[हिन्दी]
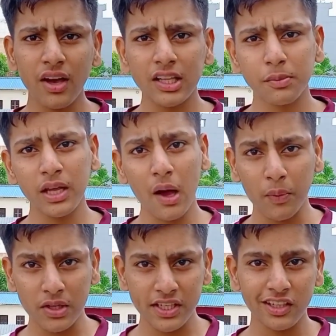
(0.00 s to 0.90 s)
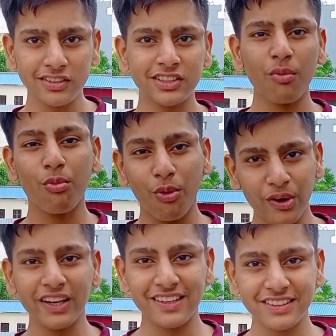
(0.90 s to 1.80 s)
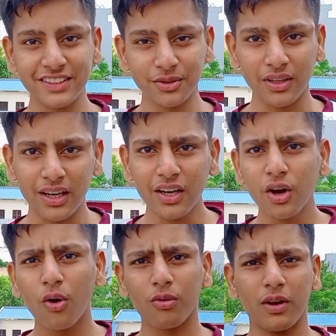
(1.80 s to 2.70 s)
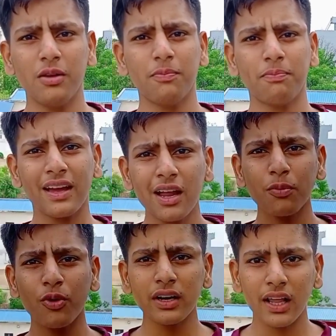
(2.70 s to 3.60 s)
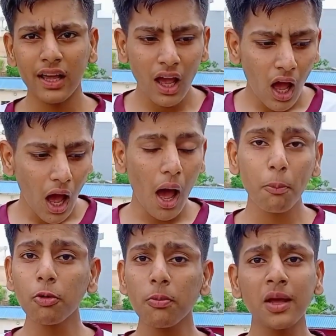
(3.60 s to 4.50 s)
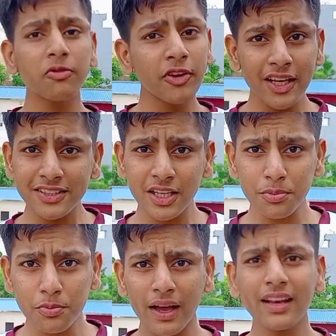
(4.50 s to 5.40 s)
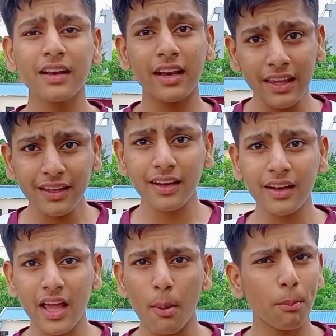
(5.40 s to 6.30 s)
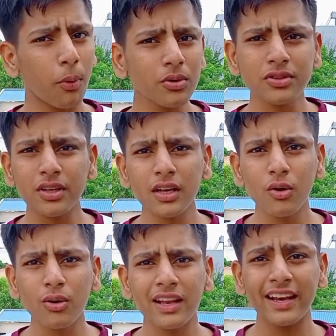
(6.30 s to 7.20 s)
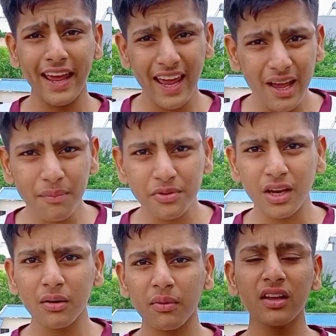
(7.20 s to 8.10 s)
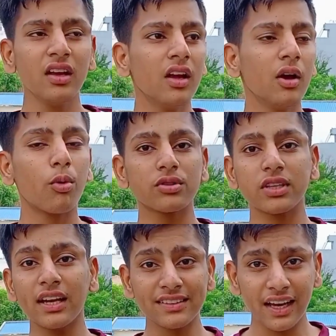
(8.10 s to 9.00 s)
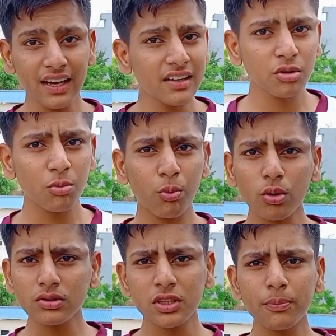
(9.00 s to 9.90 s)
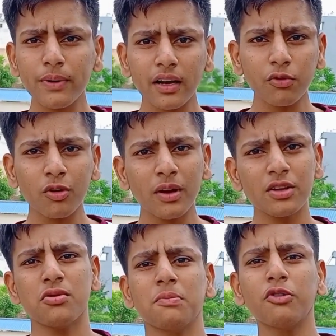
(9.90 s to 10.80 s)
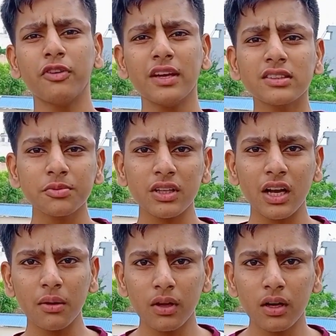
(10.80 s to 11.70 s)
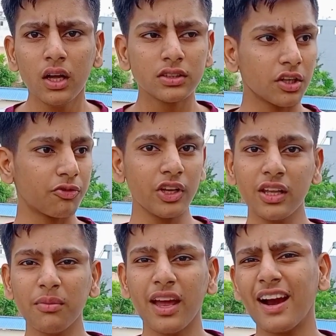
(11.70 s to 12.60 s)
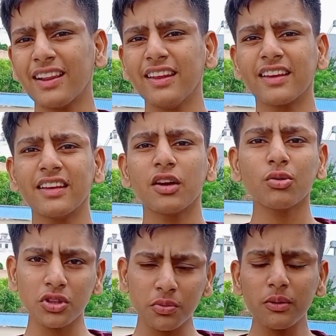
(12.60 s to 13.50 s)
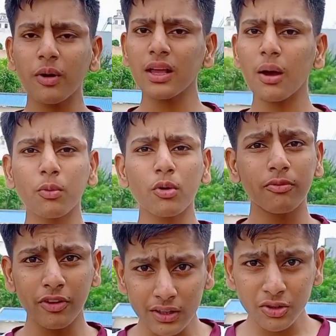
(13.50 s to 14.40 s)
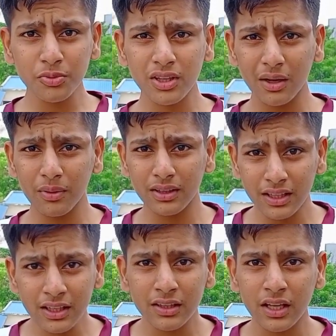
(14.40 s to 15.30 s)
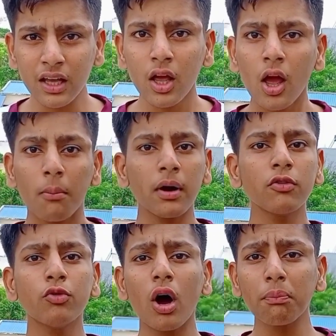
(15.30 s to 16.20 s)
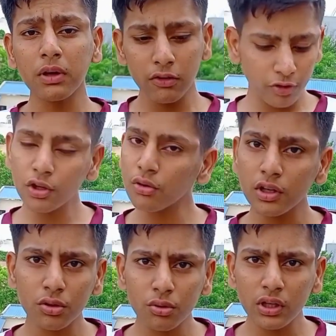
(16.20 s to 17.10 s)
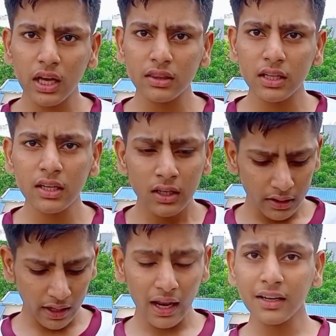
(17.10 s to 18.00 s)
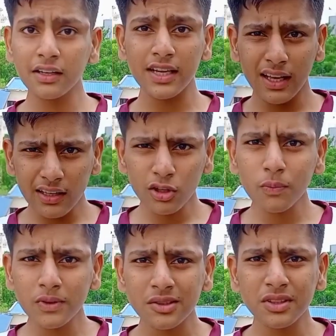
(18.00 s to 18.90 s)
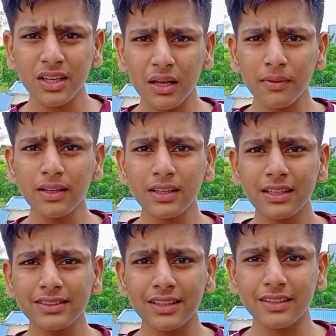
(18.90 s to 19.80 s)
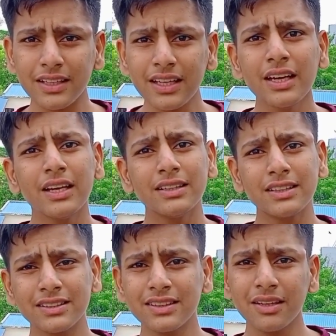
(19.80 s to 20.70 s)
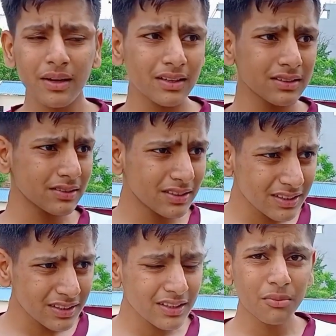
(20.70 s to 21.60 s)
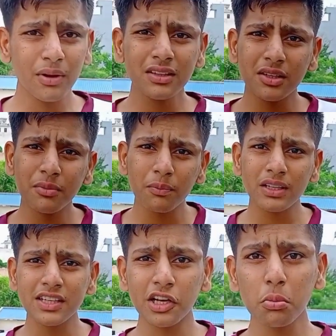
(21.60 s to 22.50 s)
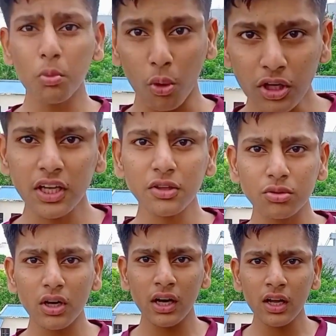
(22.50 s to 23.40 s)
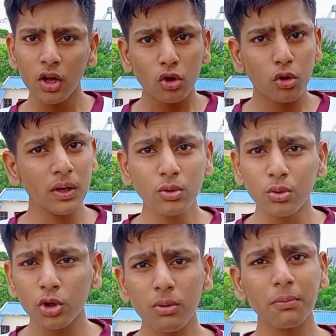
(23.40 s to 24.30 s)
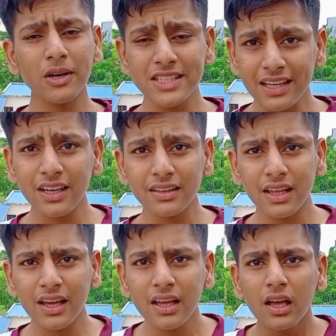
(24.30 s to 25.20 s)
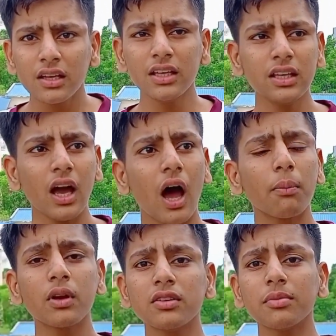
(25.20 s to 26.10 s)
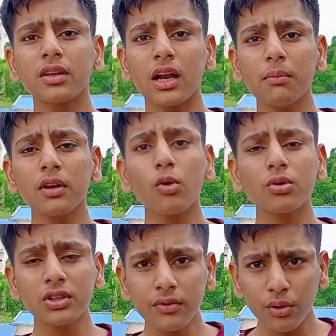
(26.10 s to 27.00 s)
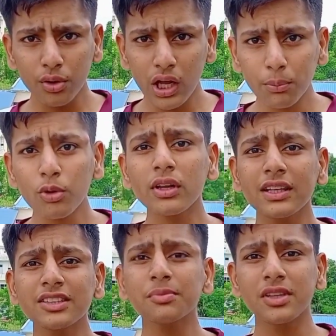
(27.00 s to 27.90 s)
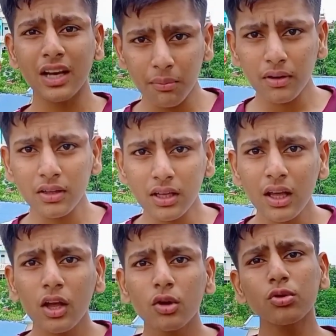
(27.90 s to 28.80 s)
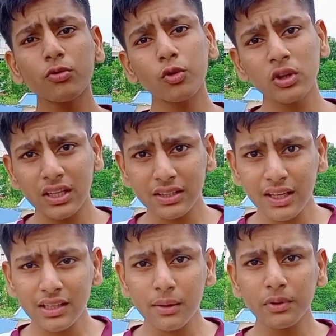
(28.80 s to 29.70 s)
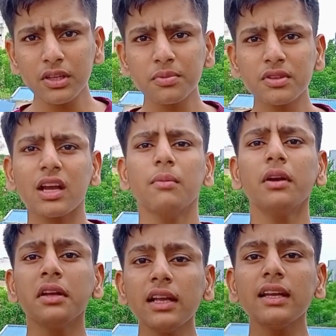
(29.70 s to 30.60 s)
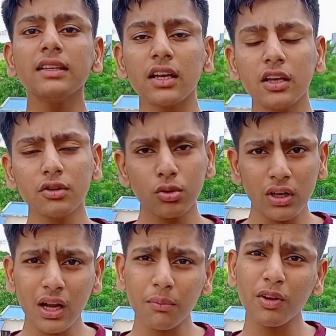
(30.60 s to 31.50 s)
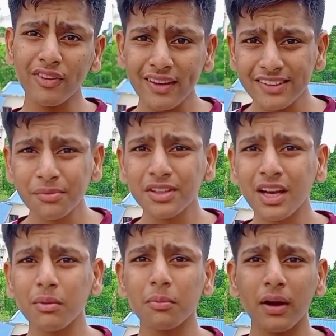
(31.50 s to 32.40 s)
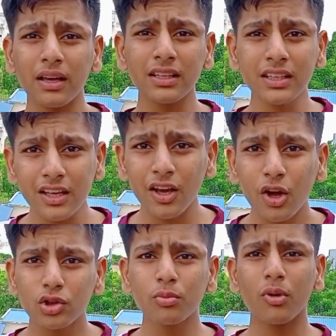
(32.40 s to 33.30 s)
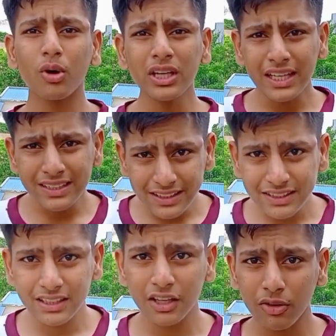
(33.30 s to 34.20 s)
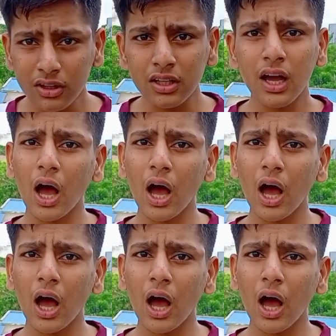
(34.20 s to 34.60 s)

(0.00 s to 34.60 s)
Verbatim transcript: साथ भाई आपका चैनल सीधा मोनिटाइज ही नहीं होगा और भाई पहला पॉइंट है आपको भाई फेक सब्स भाई नहीं करने हैं बहुत सारी ऑनलाइन ऐप्स एंड भाई बहुत सारी साइट्स बहुत से प्लेटफॉर्म हैं जो आपको फेक सब्सक्राइबर या फ्री में ऐड देख के या कुछ भी भाई आपको फेक सब्सक्राइबर दे देते हैं बट वो आपकी वीडियो के थ्रू नहीं आते हैं डायरेक्ट चैनल के ऊपर सब्सक्राइबर इंक्रीज़ करते हैं जिसके जिसके साथ भाई जब आपका चैनल मोनिटाइज होगा ना तो भाई यूट्यूब आपका चेक करता है कि आपके सब्सक्राइबर कौन सी वीडियो ने आपको कितने सब्सक्राइबर दिए सो वो देखता है कि आपके सब्सक्राइबर रियल है या नहीं सो अगर आपने फेक सब्सक्राइबर बाय किए तो मोनिटाइजेशन के वक्त